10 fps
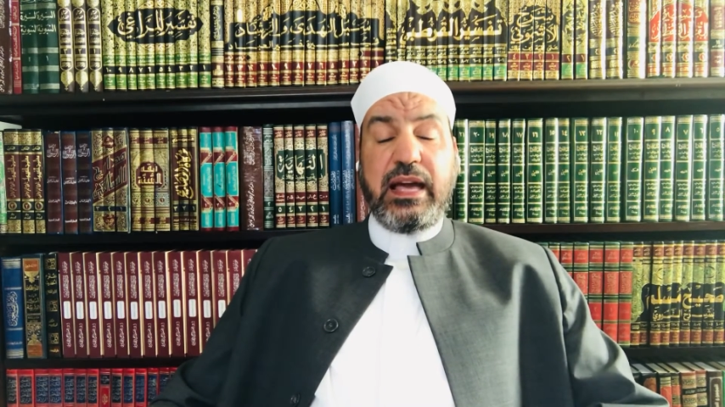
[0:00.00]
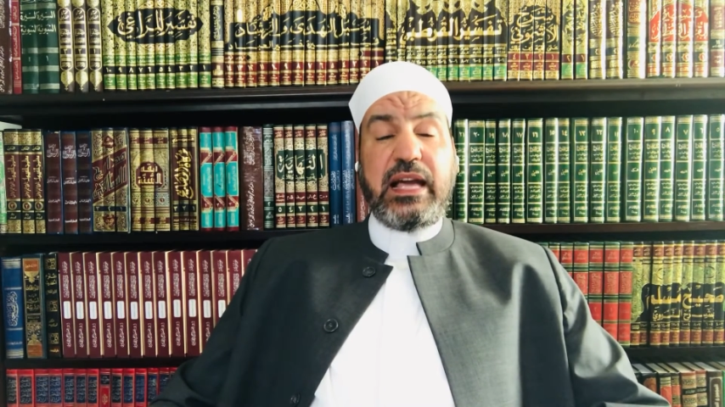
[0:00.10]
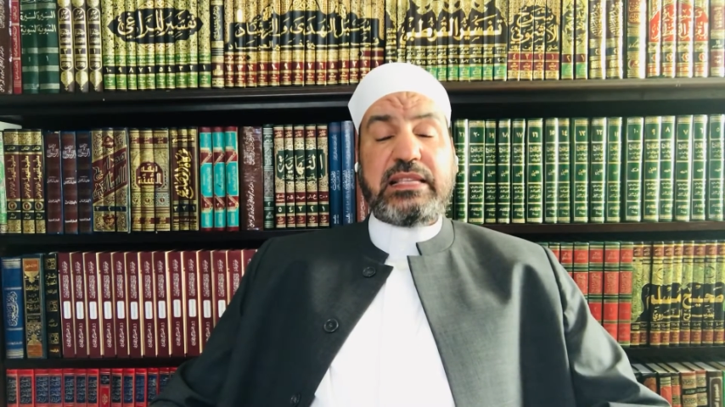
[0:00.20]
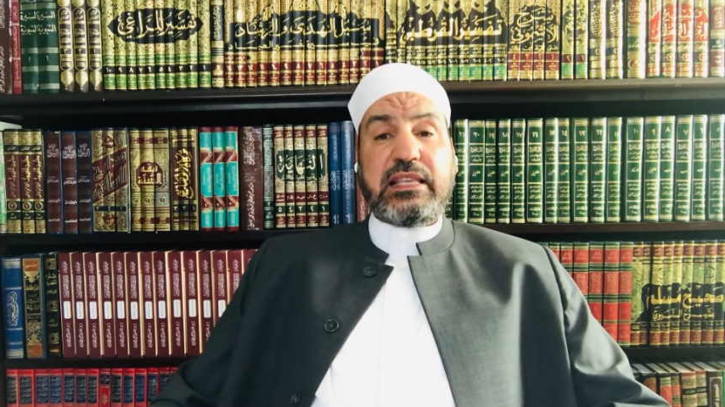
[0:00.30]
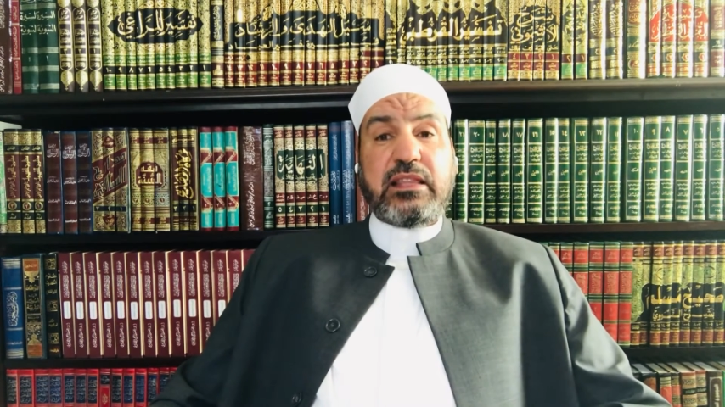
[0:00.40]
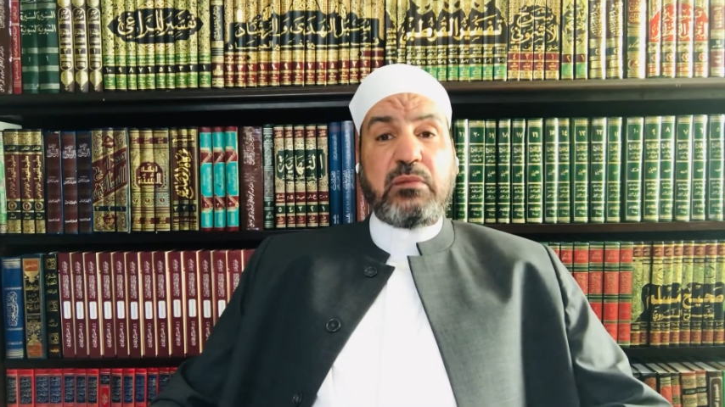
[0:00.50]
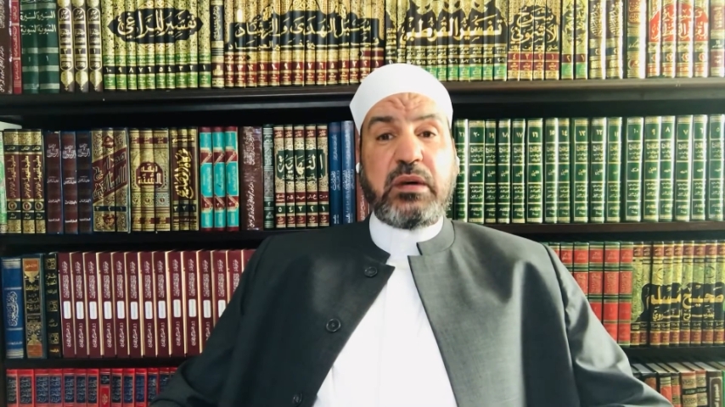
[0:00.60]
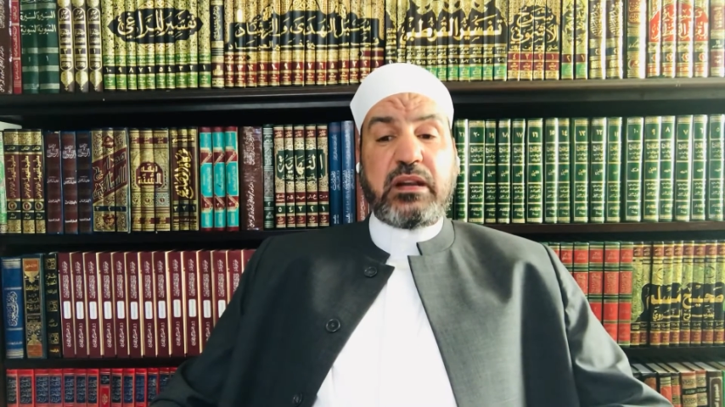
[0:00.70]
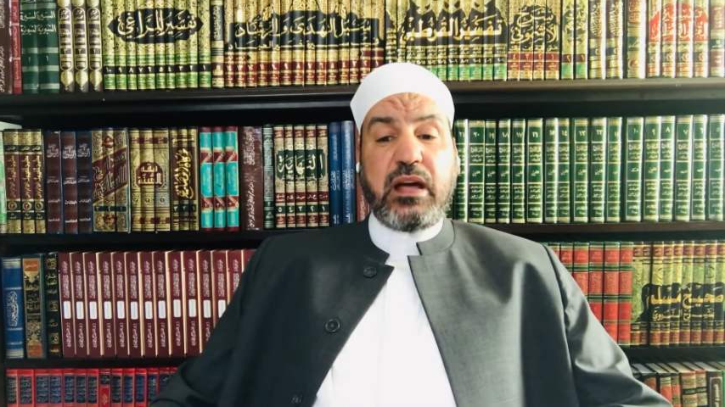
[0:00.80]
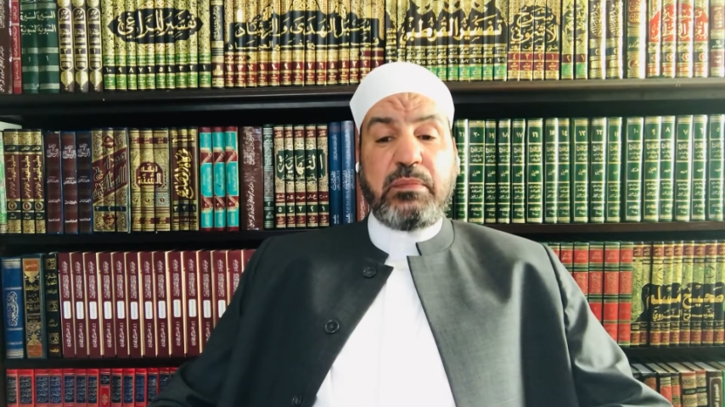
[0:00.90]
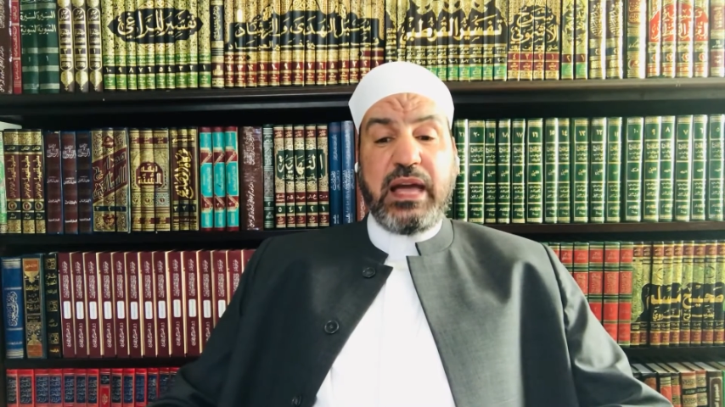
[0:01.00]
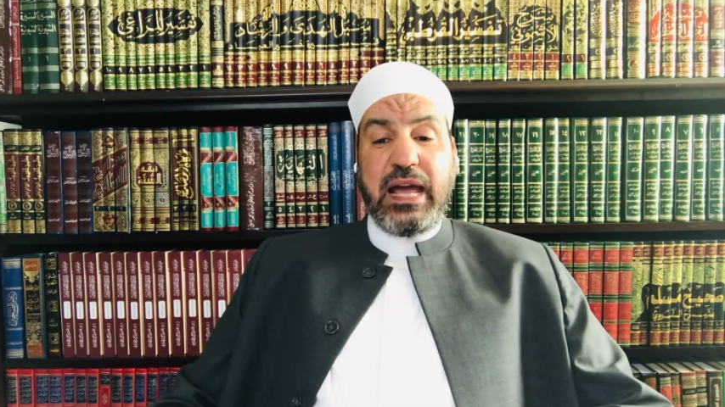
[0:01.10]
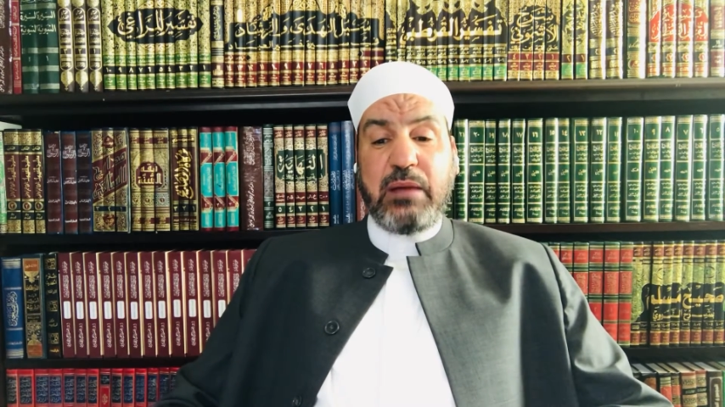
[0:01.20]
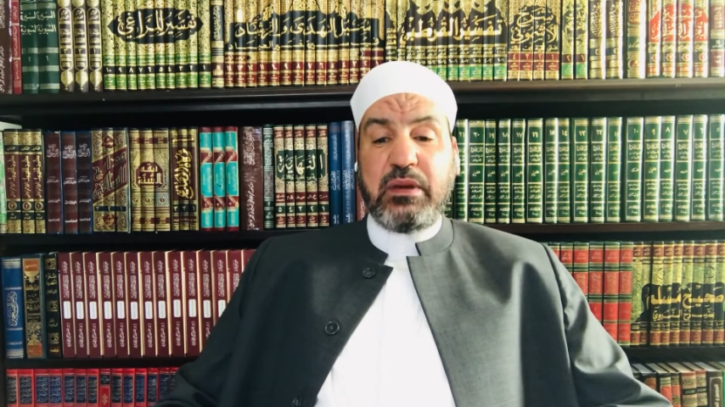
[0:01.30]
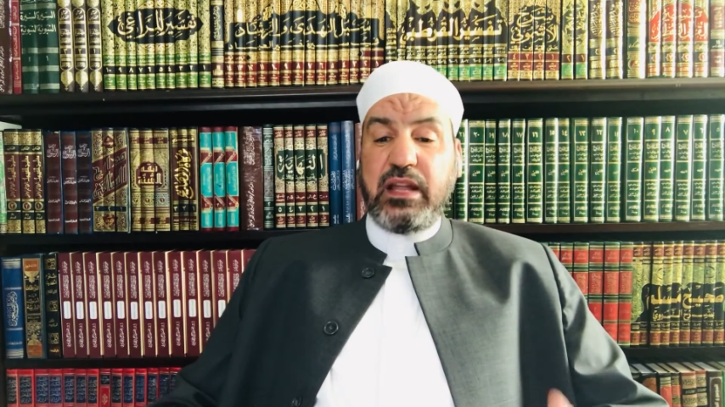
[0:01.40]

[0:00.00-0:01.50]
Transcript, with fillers: أحست المرأة بألم